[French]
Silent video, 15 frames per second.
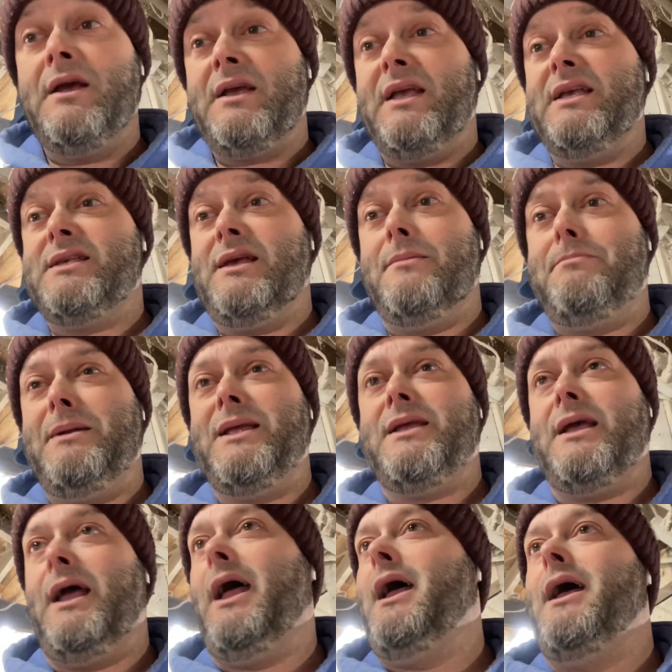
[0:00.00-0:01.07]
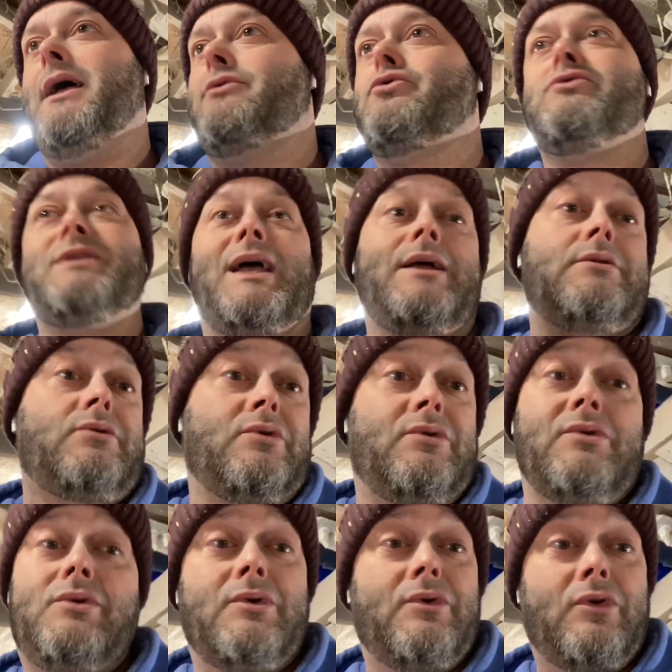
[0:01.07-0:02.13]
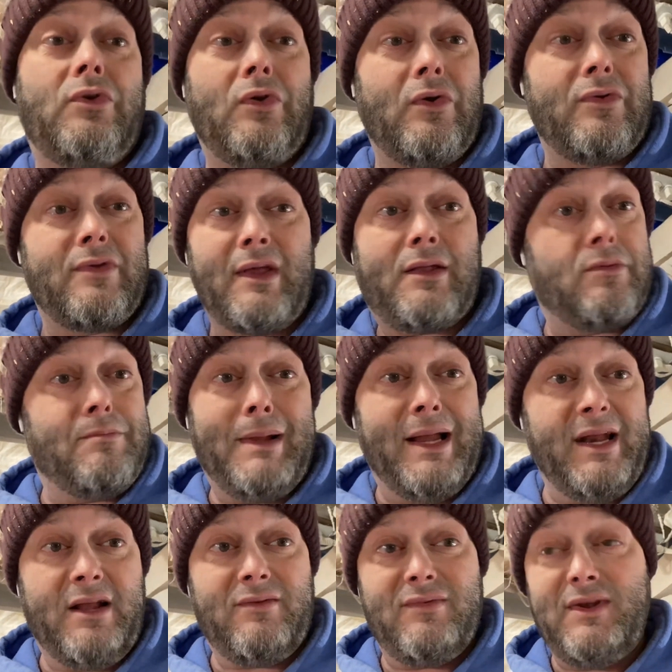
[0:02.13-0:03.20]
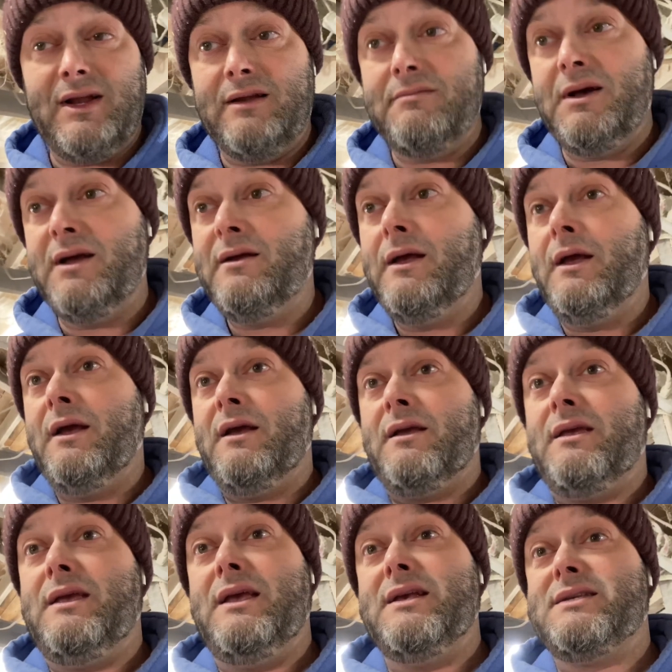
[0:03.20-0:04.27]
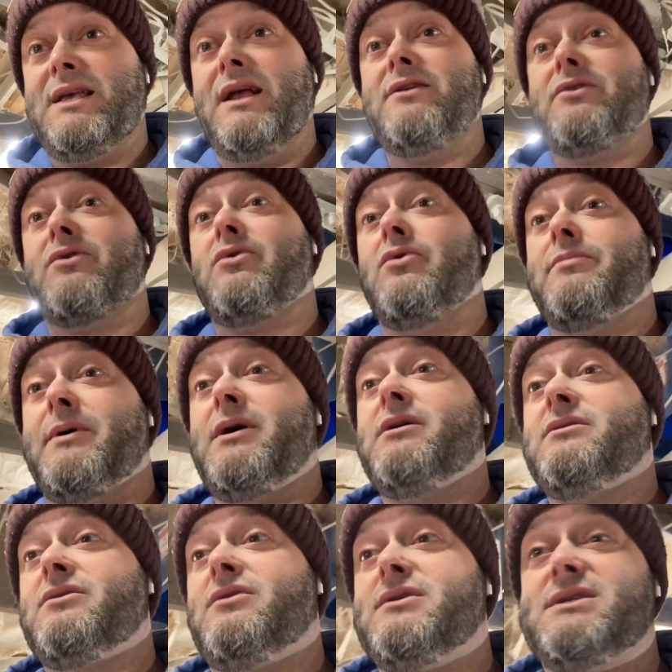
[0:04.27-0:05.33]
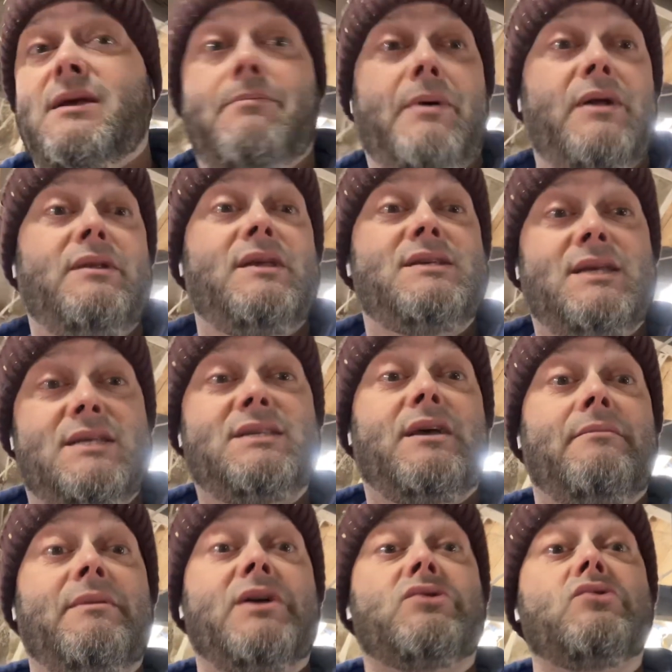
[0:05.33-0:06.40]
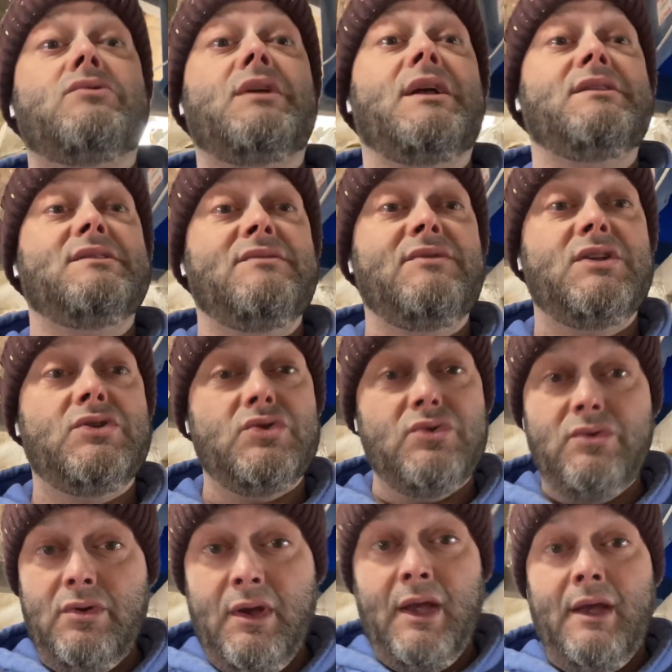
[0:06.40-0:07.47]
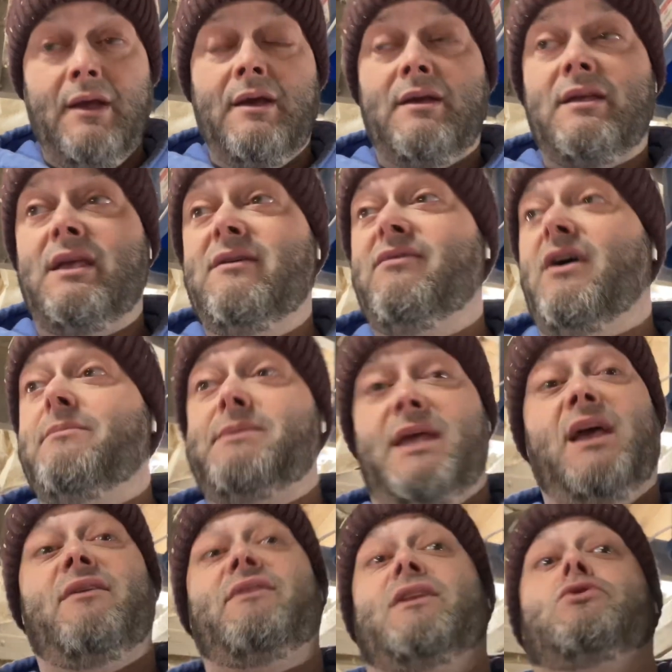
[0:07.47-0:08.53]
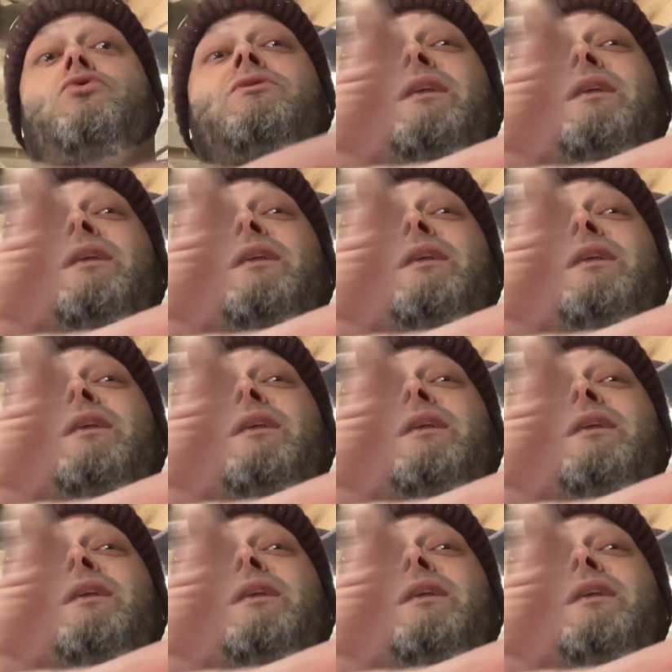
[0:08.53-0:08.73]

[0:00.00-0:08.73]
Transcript: qui s'applique à tout être euh, sur cette planète finalement, qui est celle de comprendre que c'est pas nécessairement tout individu qui va bien avec tout